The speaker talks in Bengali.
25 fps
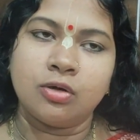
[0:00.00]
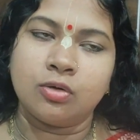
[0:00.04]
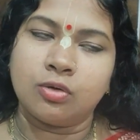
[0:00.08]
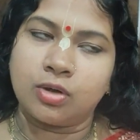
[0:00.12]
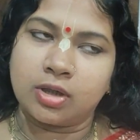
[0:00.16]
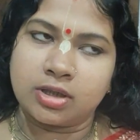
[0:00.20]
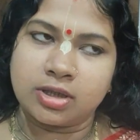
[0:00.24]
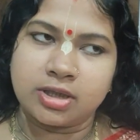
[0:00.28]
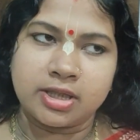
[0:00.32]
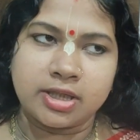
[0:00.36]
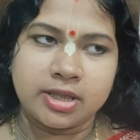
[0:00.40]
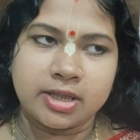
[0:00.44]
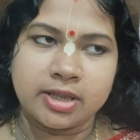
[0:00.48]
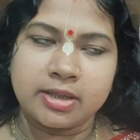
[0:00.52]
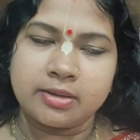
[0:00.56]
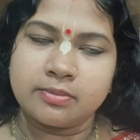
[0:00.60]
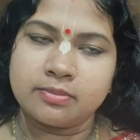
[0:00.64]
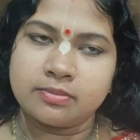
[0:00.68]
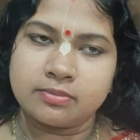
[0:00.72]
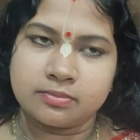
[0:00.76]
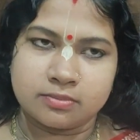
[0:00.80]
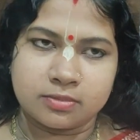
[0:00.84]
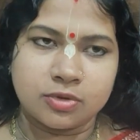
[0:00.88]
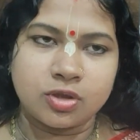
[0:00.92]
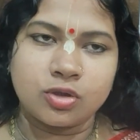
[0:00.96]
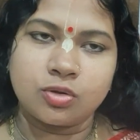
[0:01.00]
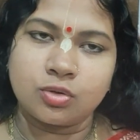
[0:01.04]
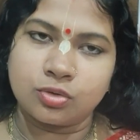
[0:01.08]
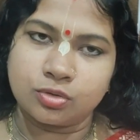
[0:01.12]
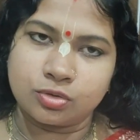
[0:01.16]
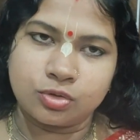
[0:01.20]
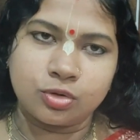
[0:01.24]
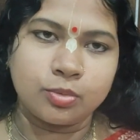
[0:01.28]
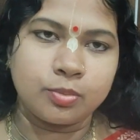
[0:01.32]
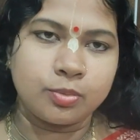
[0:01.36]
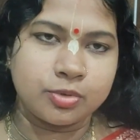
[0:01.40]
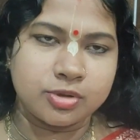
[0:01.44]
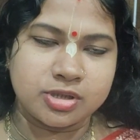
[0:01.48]
ওখান থেকে
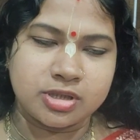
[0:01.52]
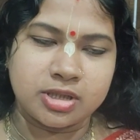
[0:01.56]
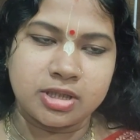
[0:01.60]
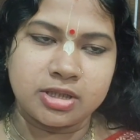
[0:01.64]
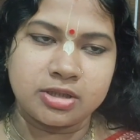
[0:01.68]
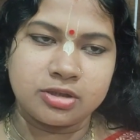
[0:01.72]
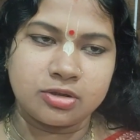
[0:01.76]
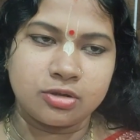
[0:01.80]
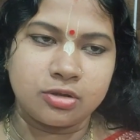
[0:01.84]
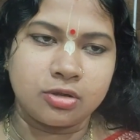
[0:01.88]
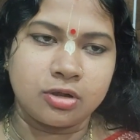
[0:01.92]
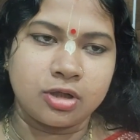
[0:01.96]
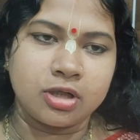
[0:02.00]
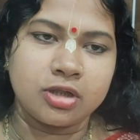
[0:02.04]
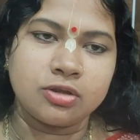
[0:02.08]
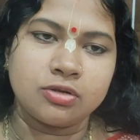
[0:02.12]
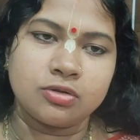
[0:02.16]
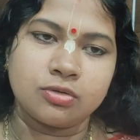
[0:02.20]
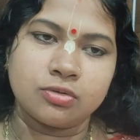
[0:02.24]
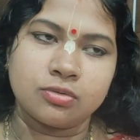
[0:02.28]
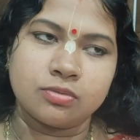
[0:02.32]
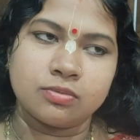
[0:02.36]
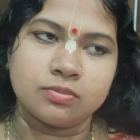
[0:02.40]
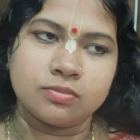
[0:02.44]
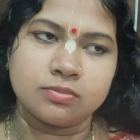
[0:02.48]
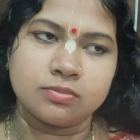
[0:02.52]
গ্রন্থ প্রচারিত হয় তো